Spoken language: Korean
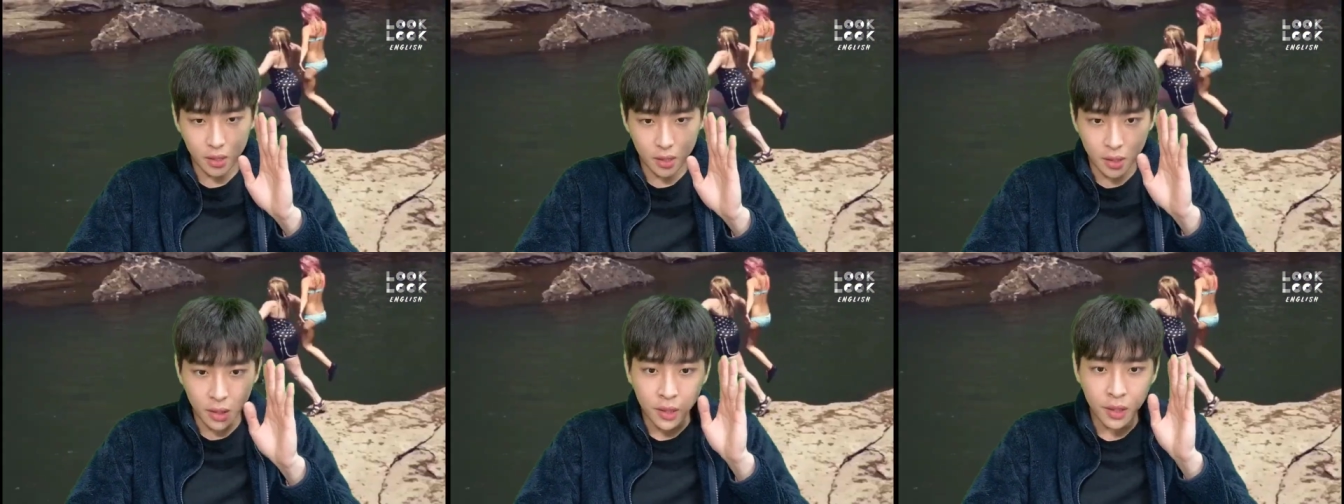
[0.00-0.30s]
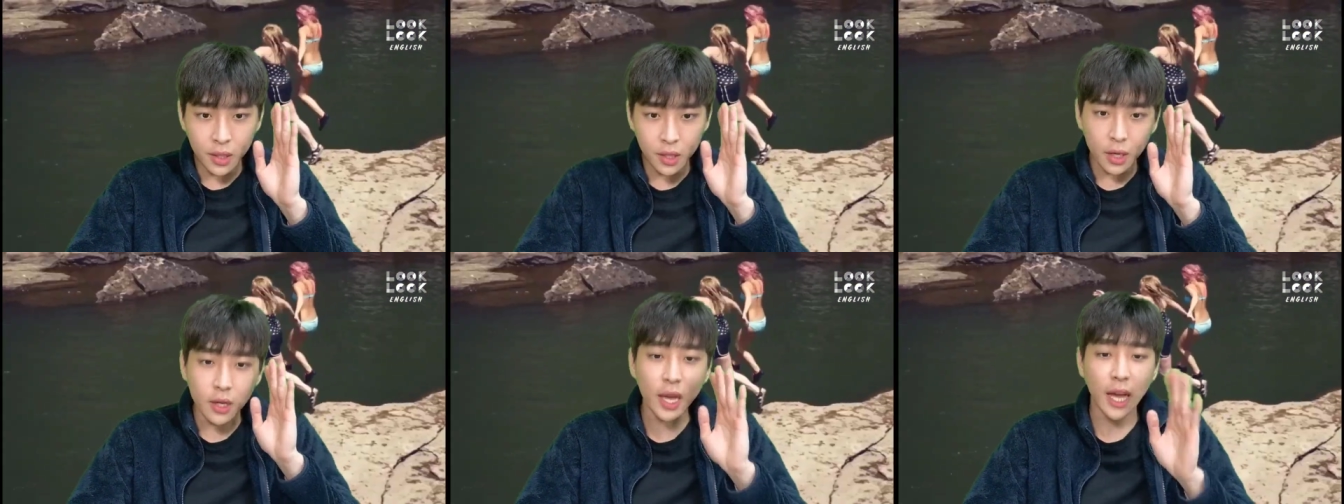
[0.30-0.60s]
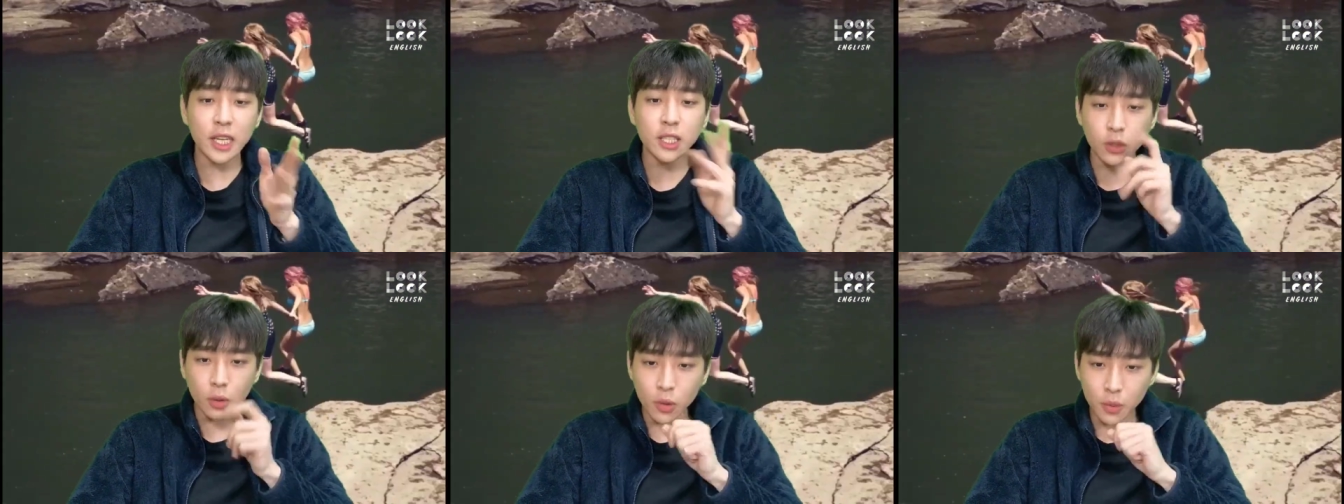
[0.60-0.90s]
그렇게
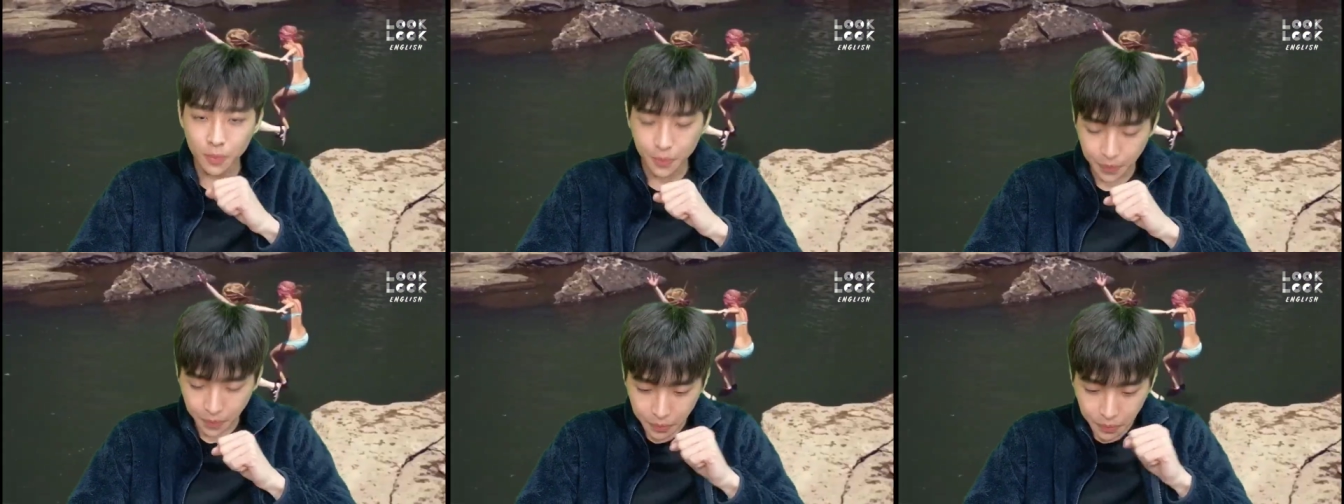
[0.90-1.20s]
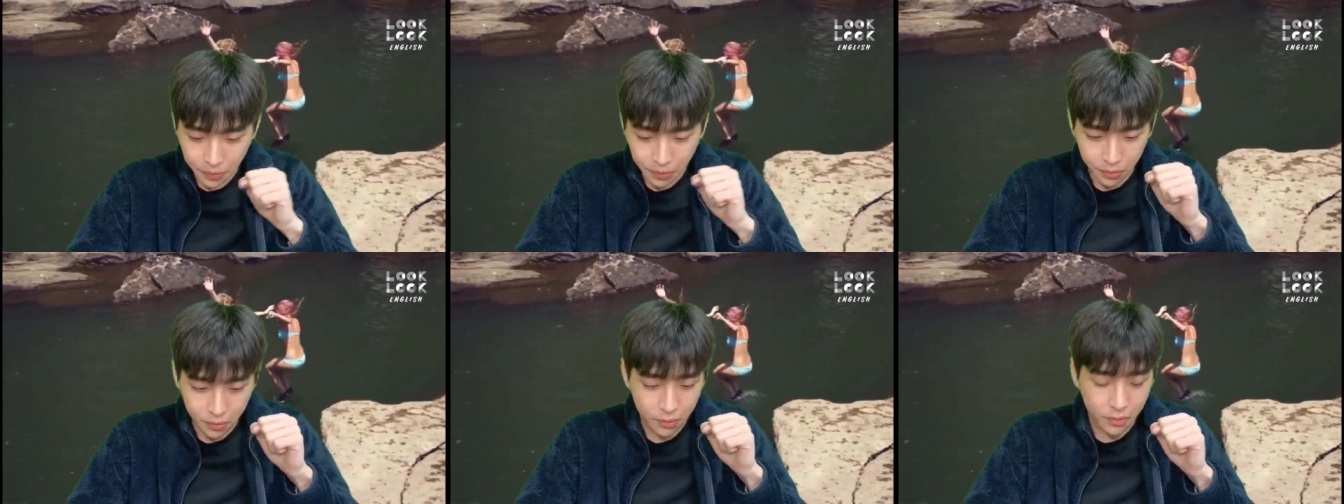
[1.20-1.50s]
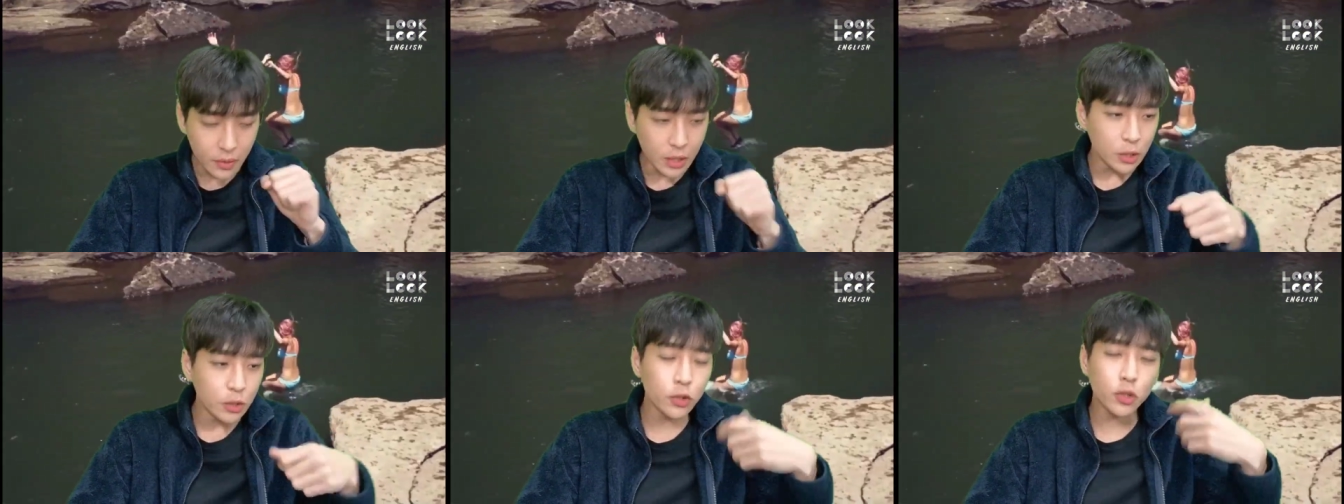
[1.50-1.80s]
하시고
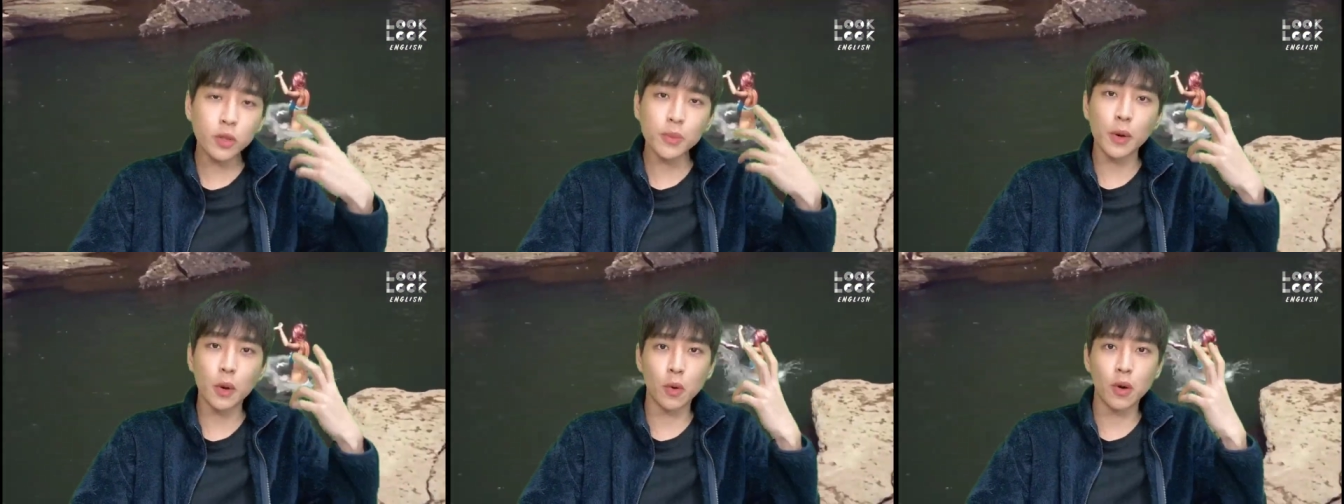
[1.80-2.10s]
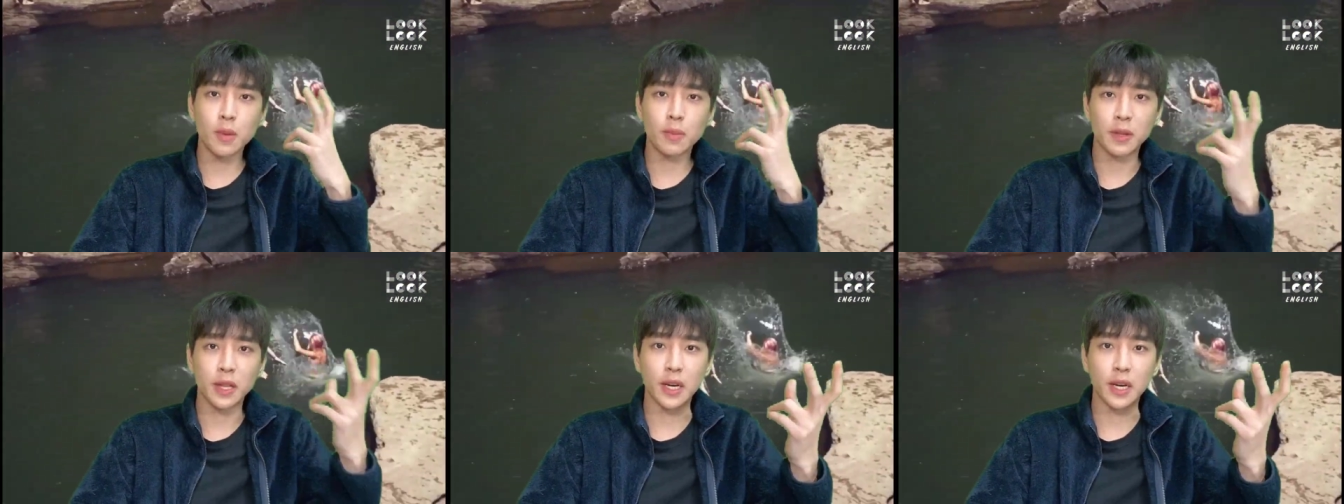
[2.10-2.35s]
유튜브에 올립니다.